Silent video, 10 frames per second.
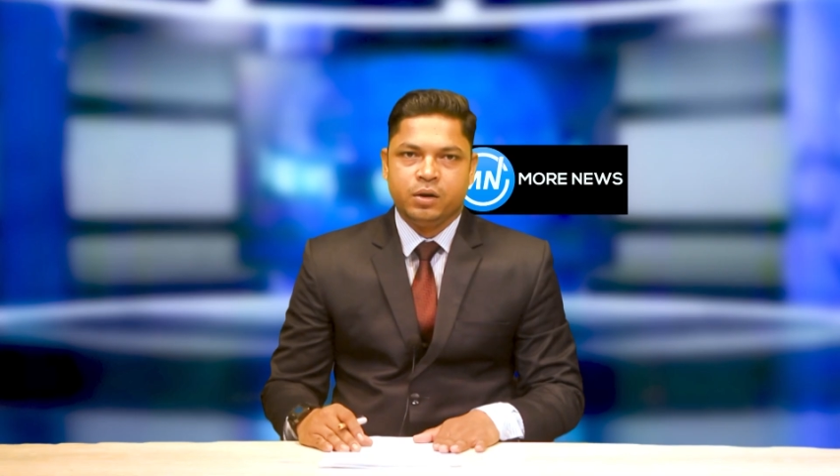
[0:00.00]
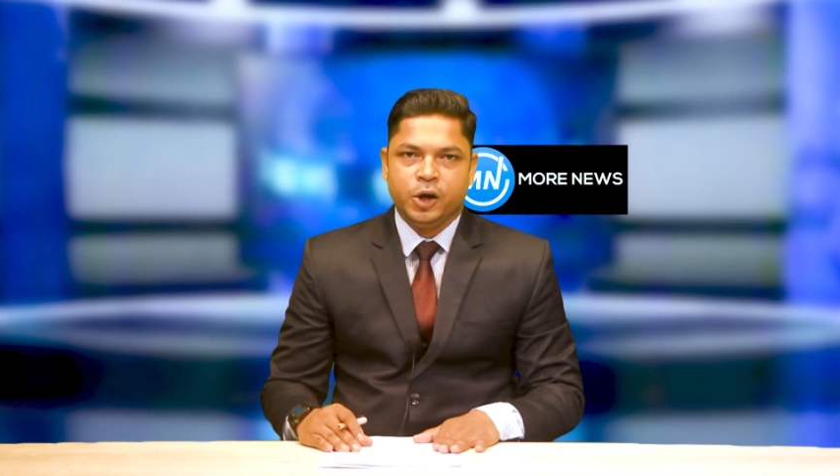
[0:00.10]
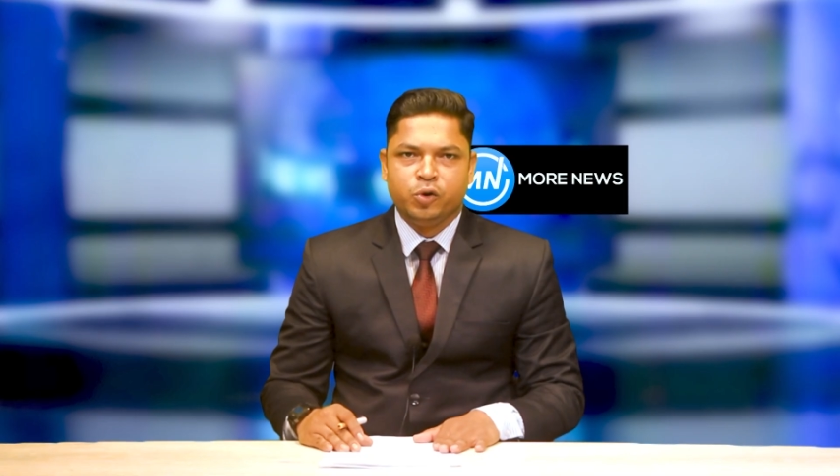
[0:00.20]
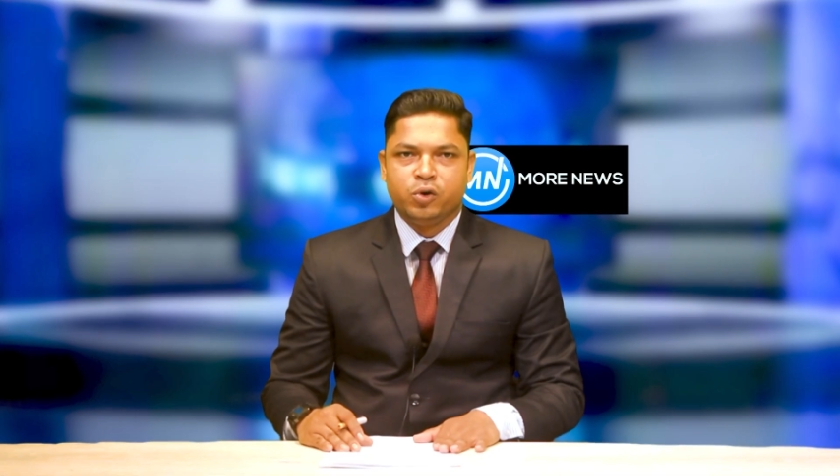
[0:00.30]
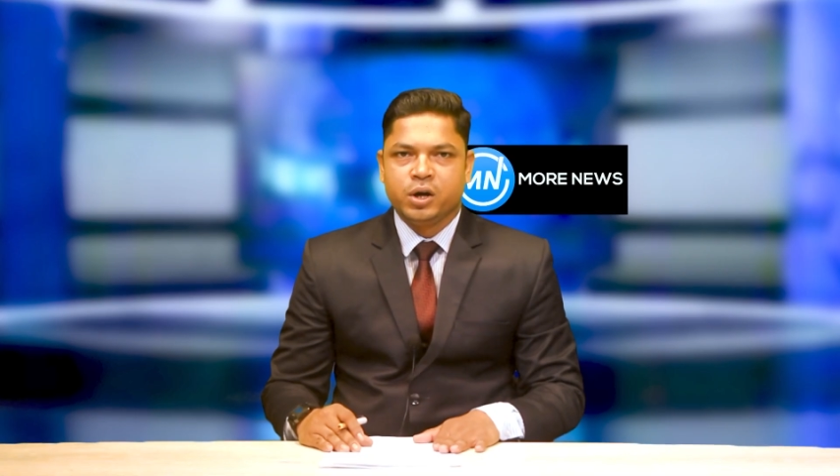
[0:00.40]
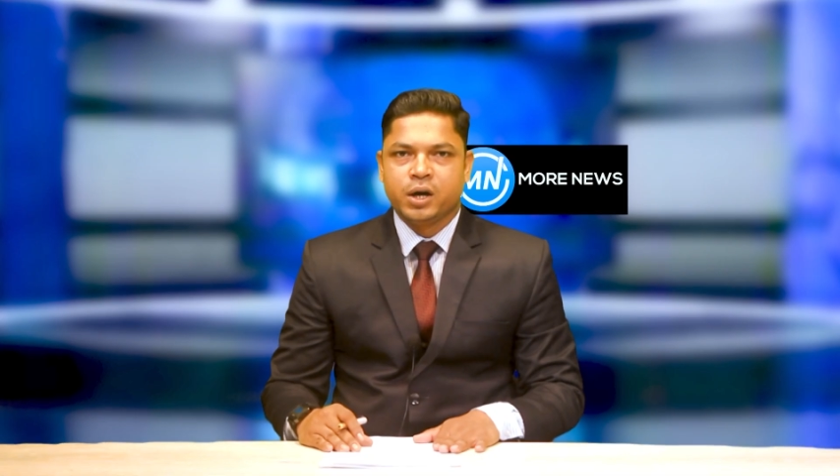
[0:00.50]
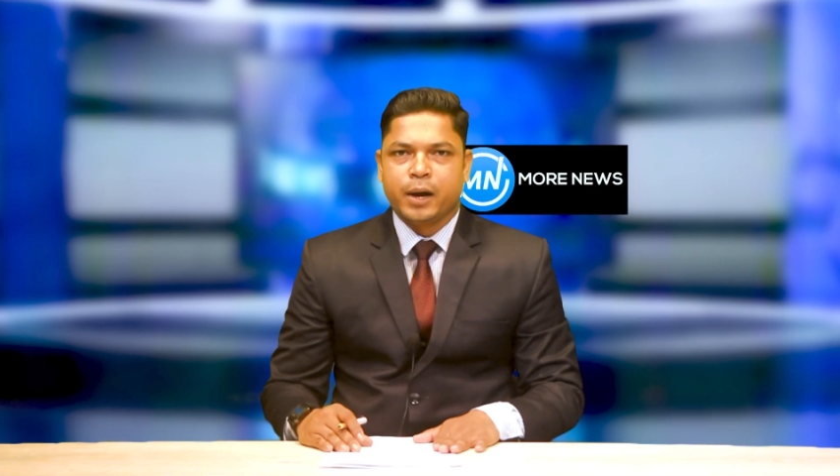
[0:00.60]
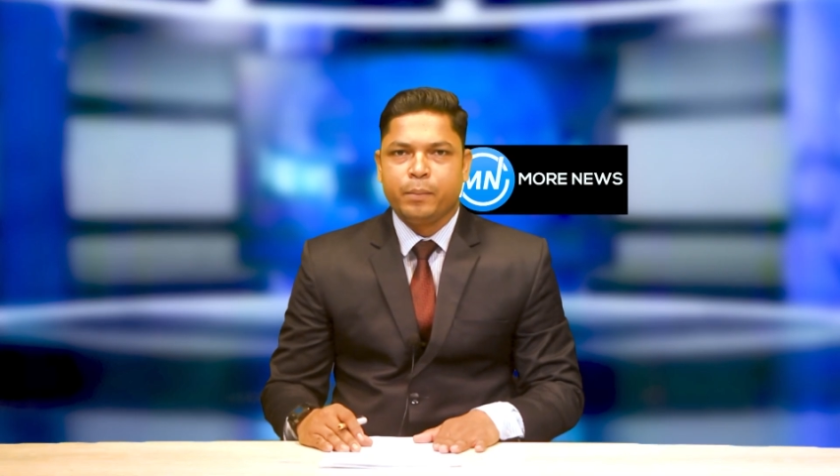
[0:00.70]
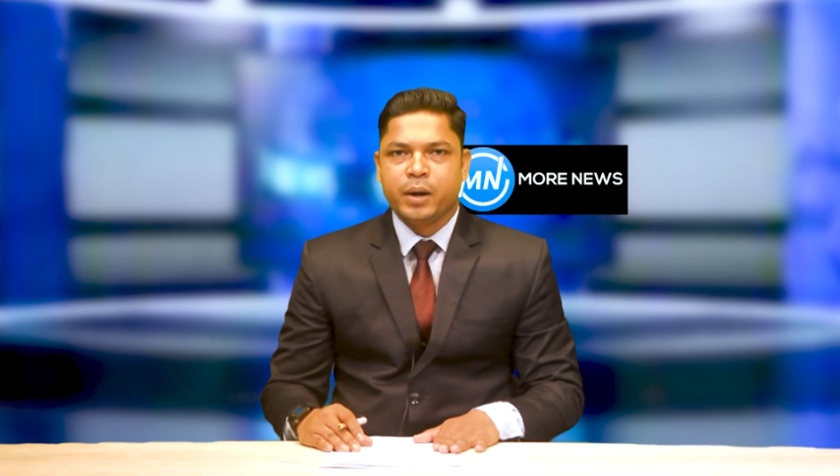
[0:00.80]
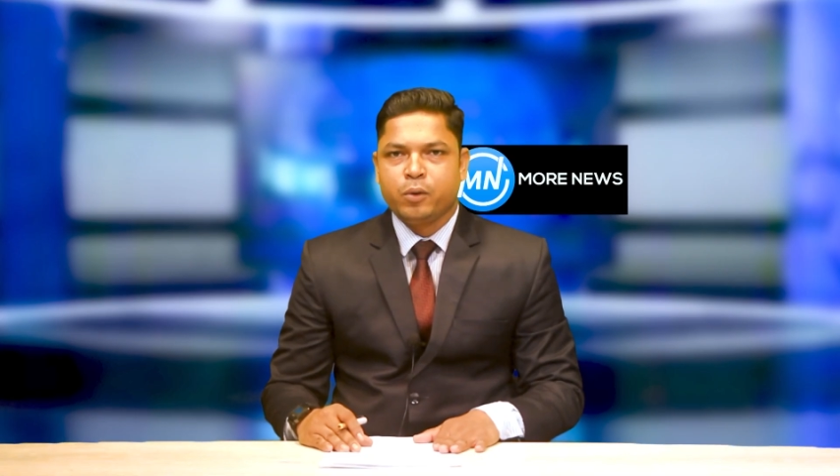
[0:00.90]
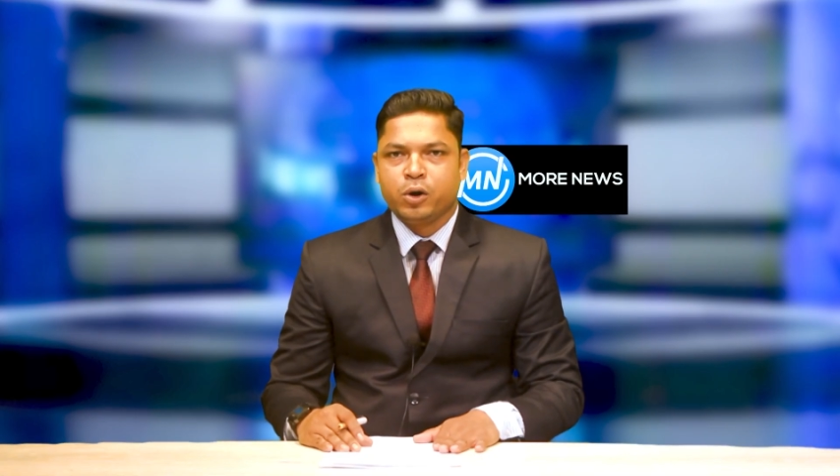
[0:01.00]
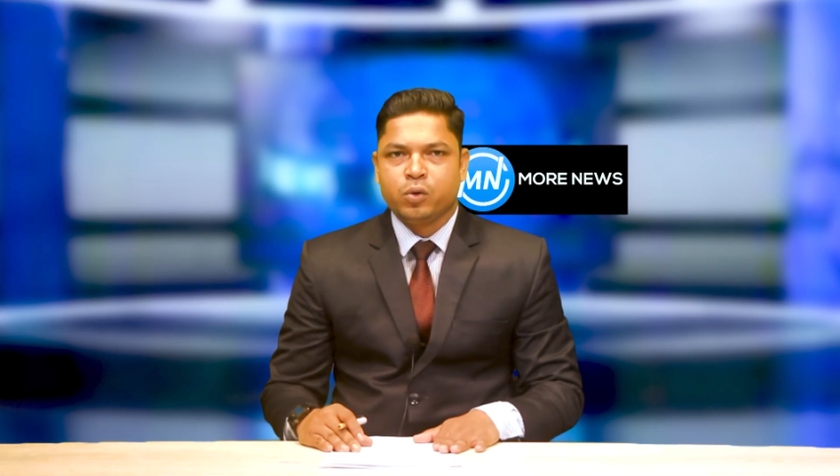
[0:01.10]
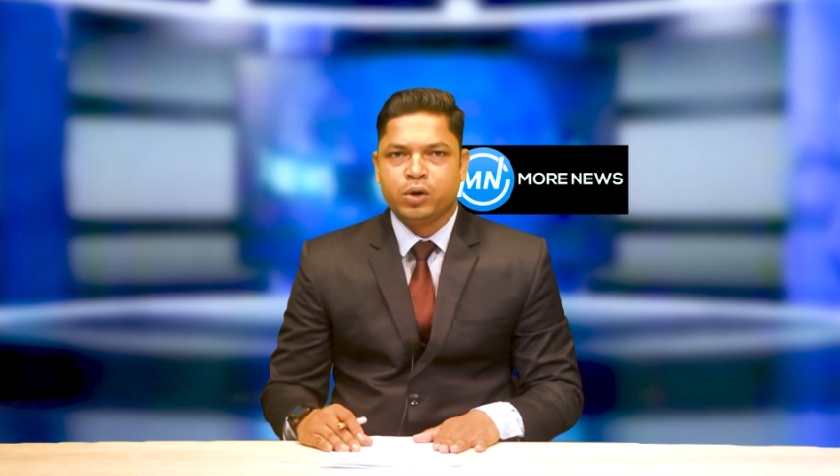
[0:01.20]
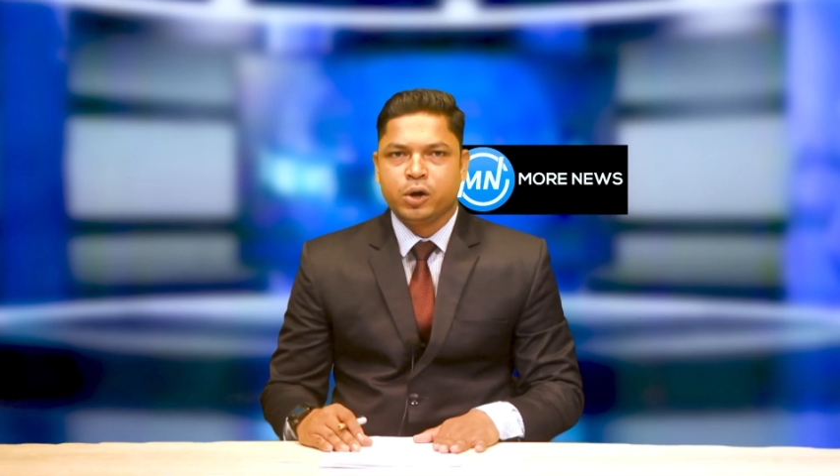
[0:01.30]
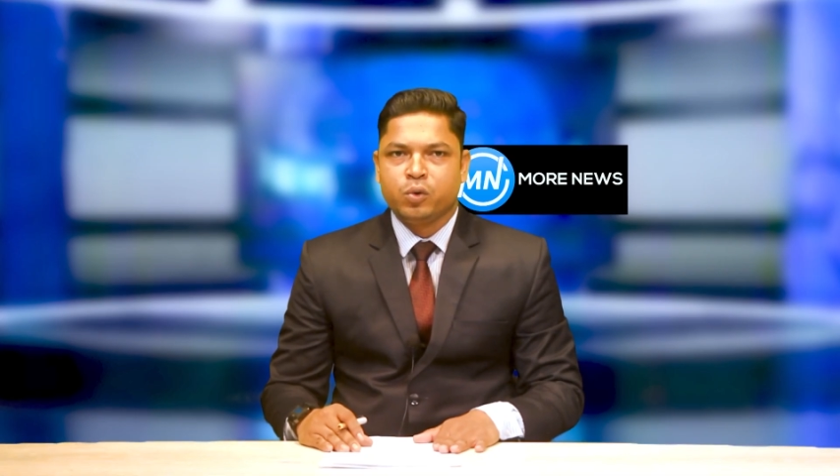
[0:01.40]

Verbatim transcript: ইউনিয়নের নাম ব্যবহার করে